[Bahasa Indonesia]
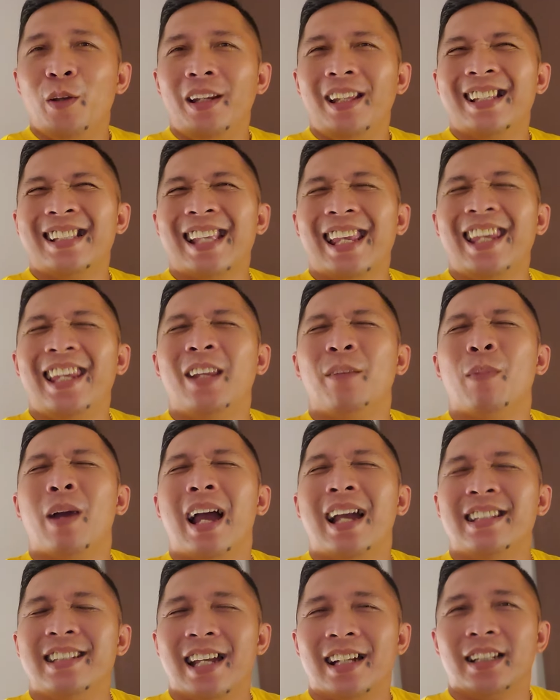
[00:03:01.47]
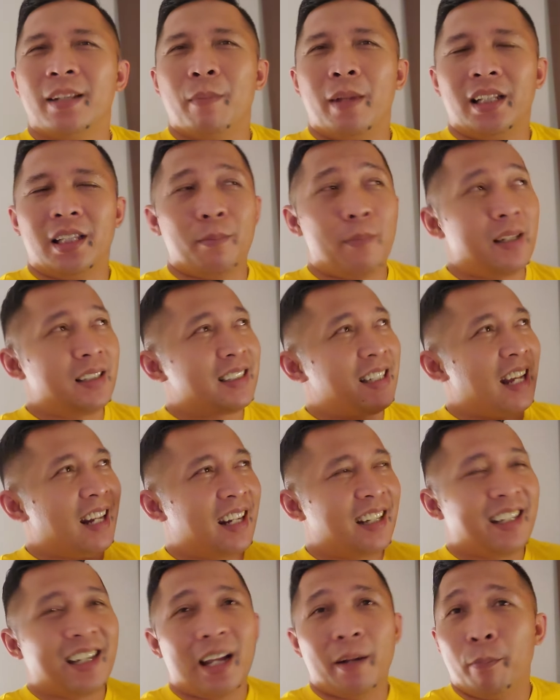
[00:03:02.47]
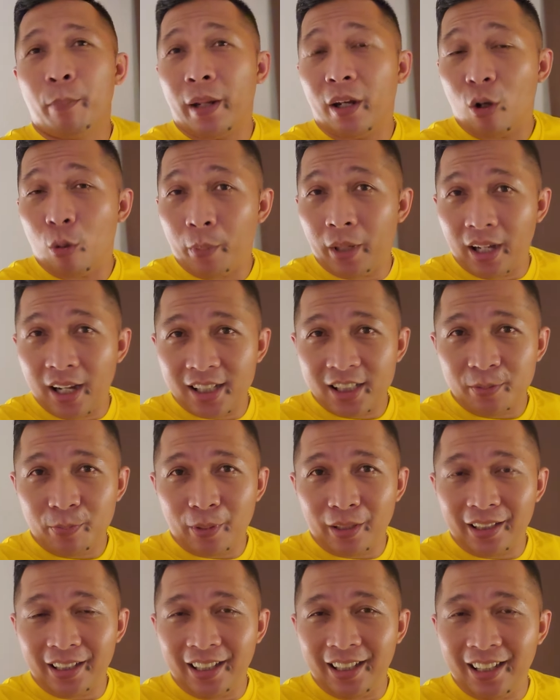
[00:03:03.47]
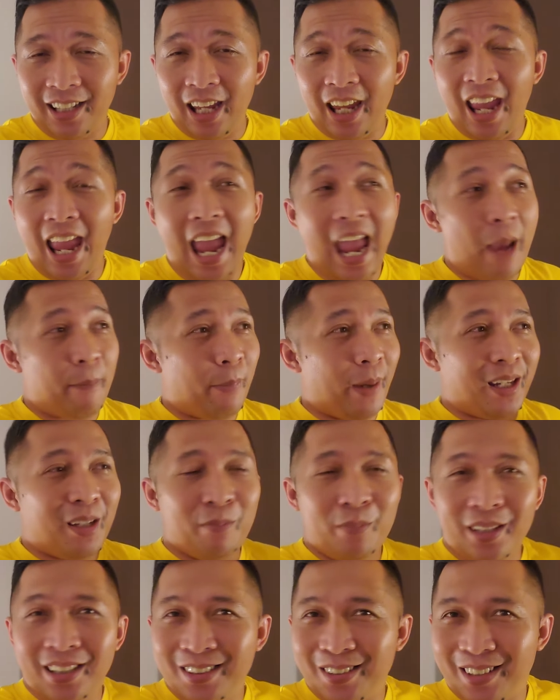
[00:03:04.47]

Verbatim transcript: ini saya ingin mengajak teman-teman sekarang dengan fenomena seperti ini, epidemic